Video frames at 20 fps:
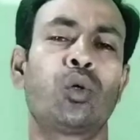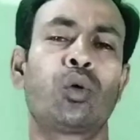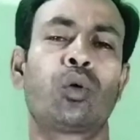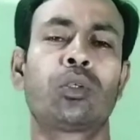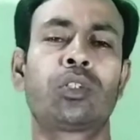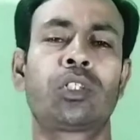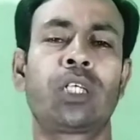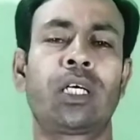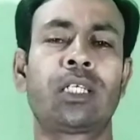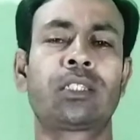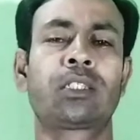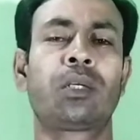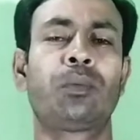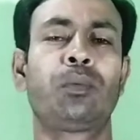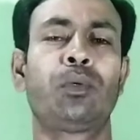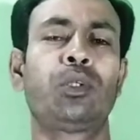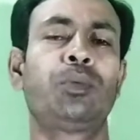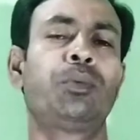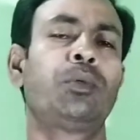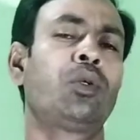শুরু করছি আজকের
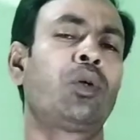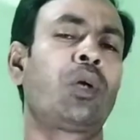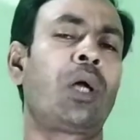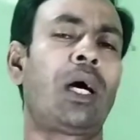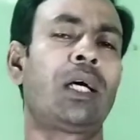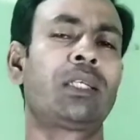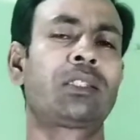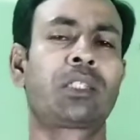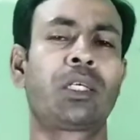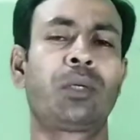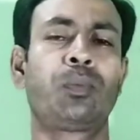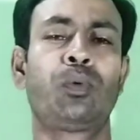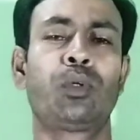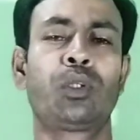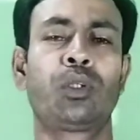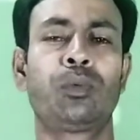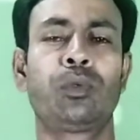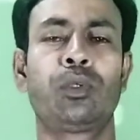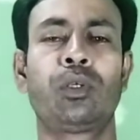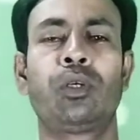প্রতিবেদন আজকের
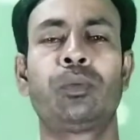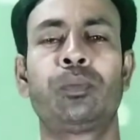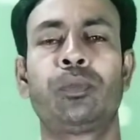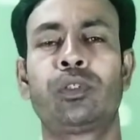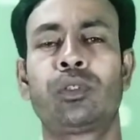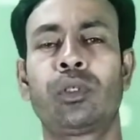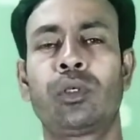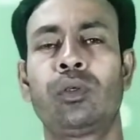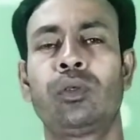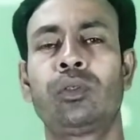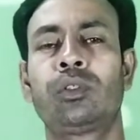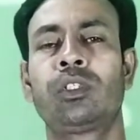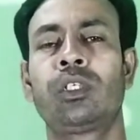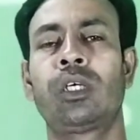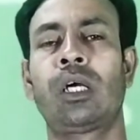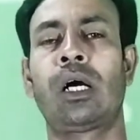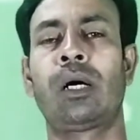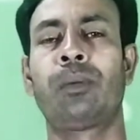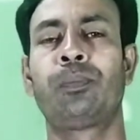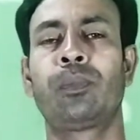প্রতিবেদনের বিষয় হচ্ছে
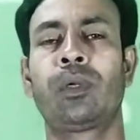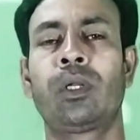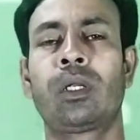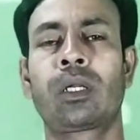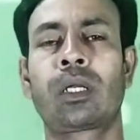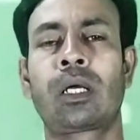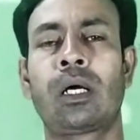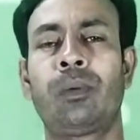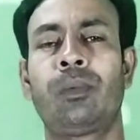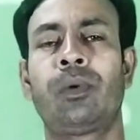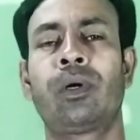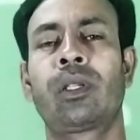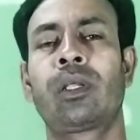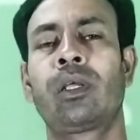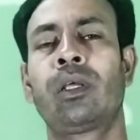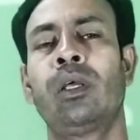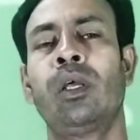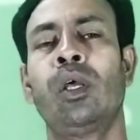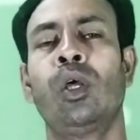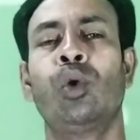আপনার
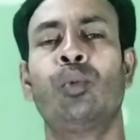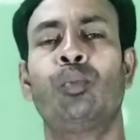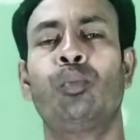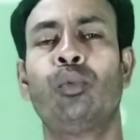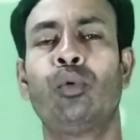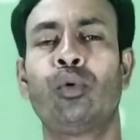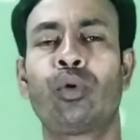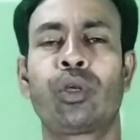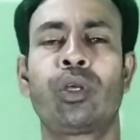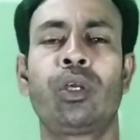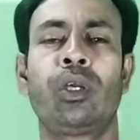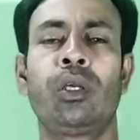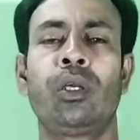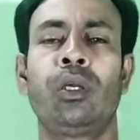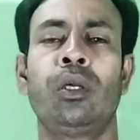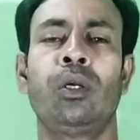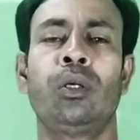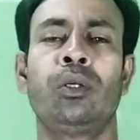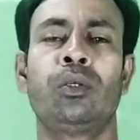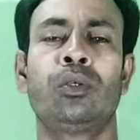খামারে মুরগি
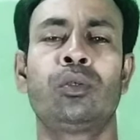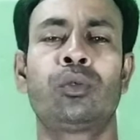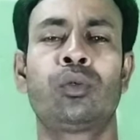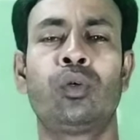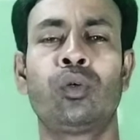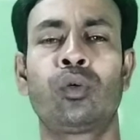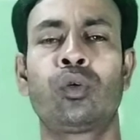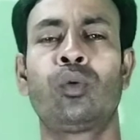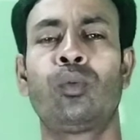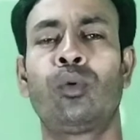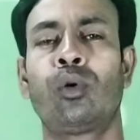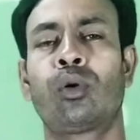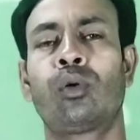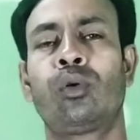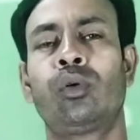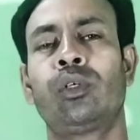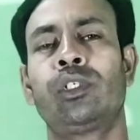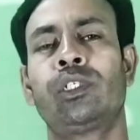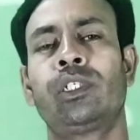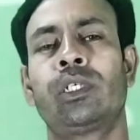ছোট বড়
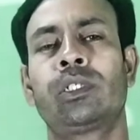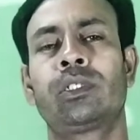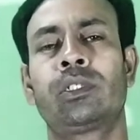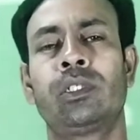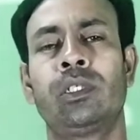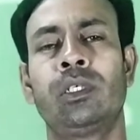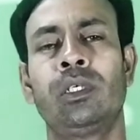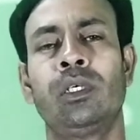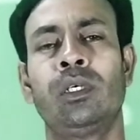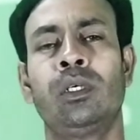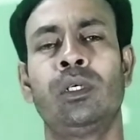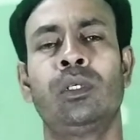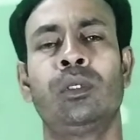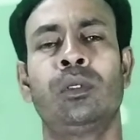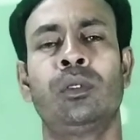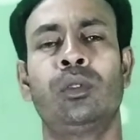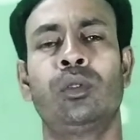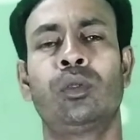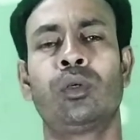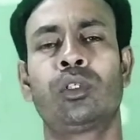হয়ে যাচ্ছে
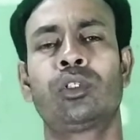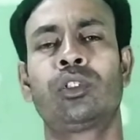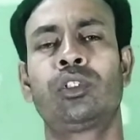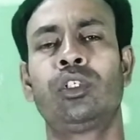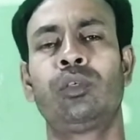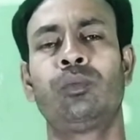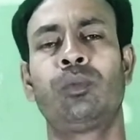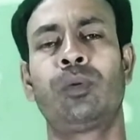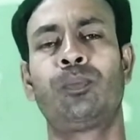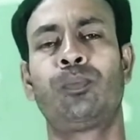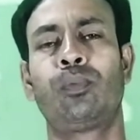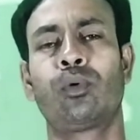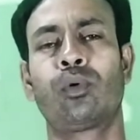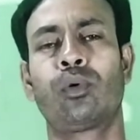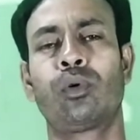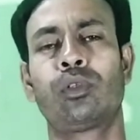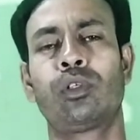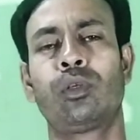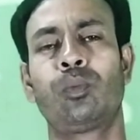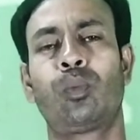দশ দিন বা
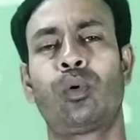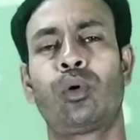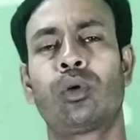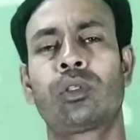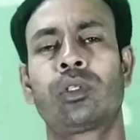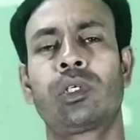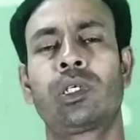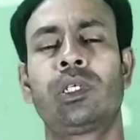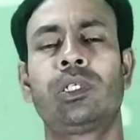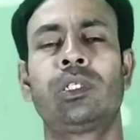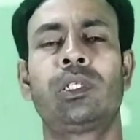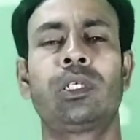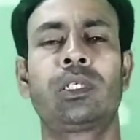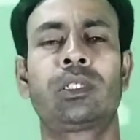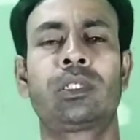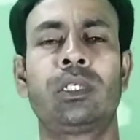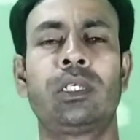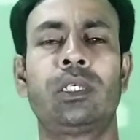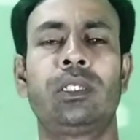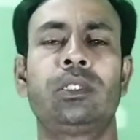পনেরো দিন পর থেকেই
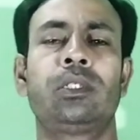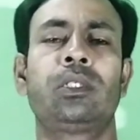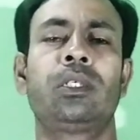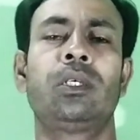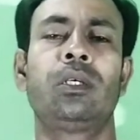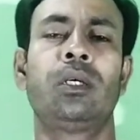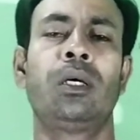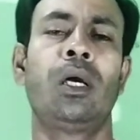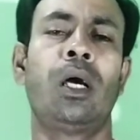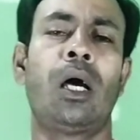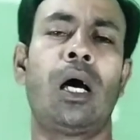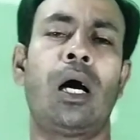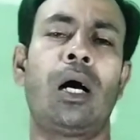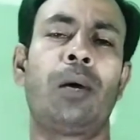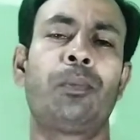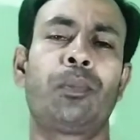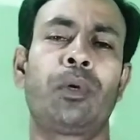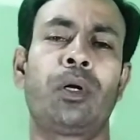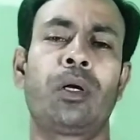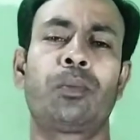দেখছেন যে
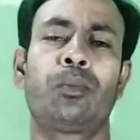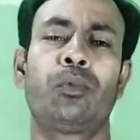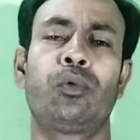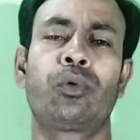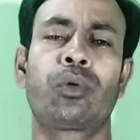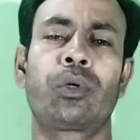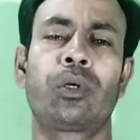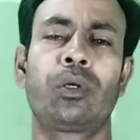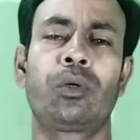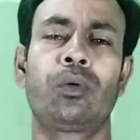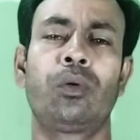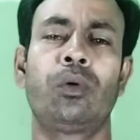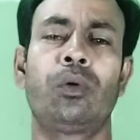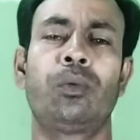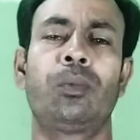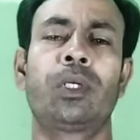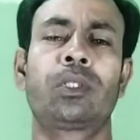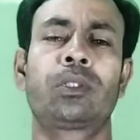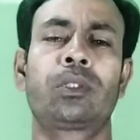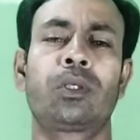আপনার মুরগিগুলো
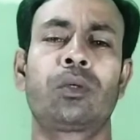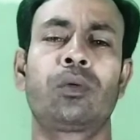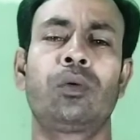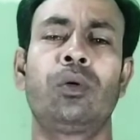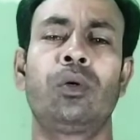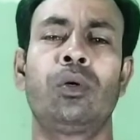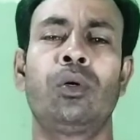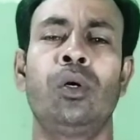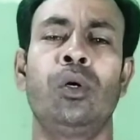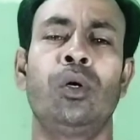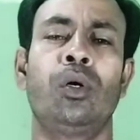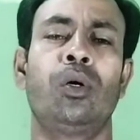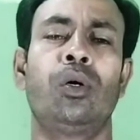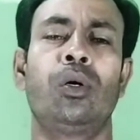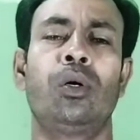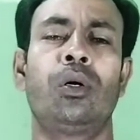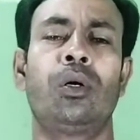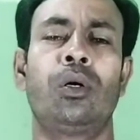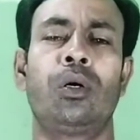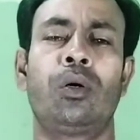বাচ্চাগুলো
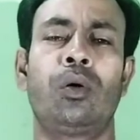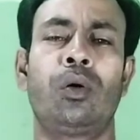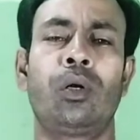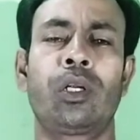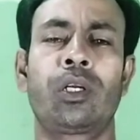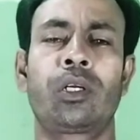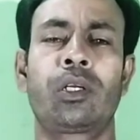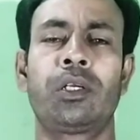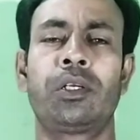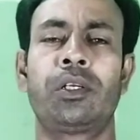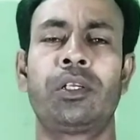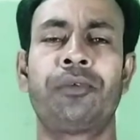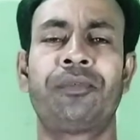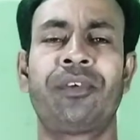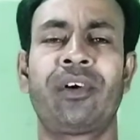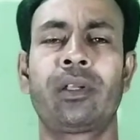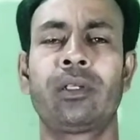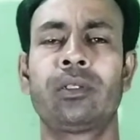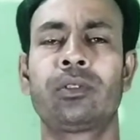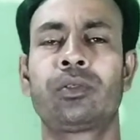অনেকটাই
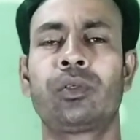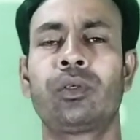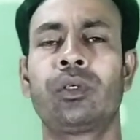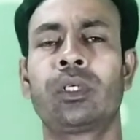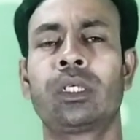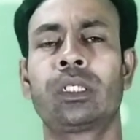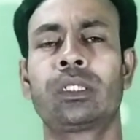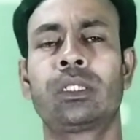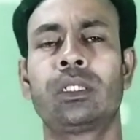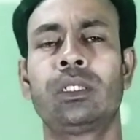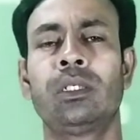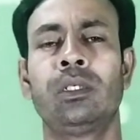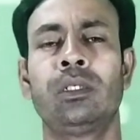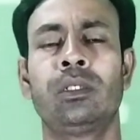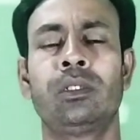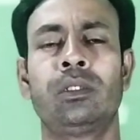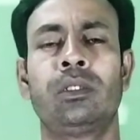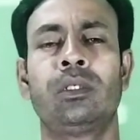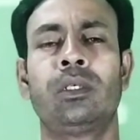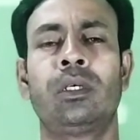ডিফারেন্স হয়ে গেছে
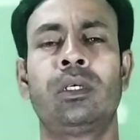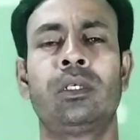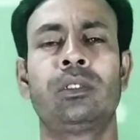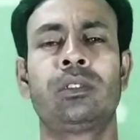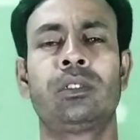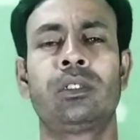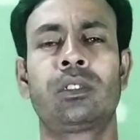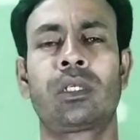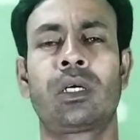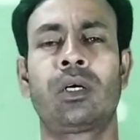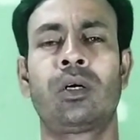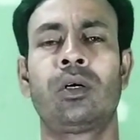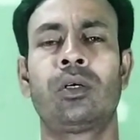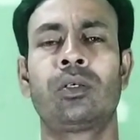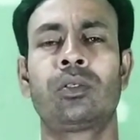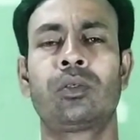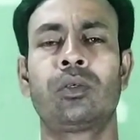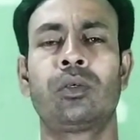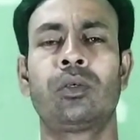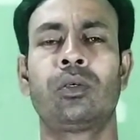যেটা
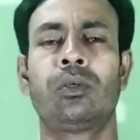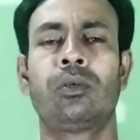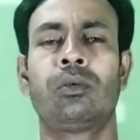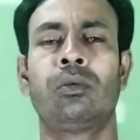হয়তো